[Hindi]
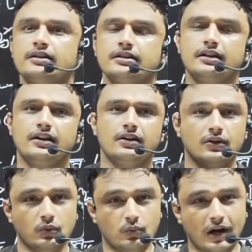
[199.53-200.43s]
ठीक है ना
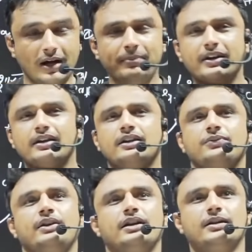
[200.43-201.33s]
वहां पर करंट
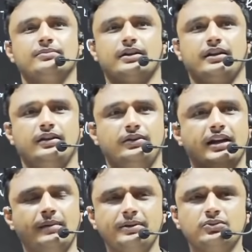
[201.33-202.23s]
अफेयर काम करेगी
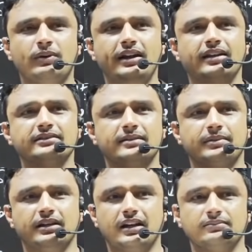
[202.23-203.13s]
यहां पर जो वनडे एग्जाम
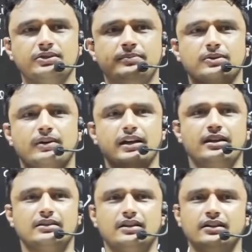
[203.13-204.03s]
है ग्राम सिंह पटवारी
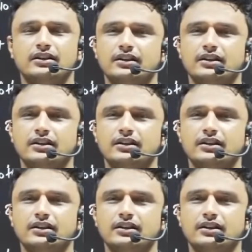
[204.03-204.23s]
कलर्क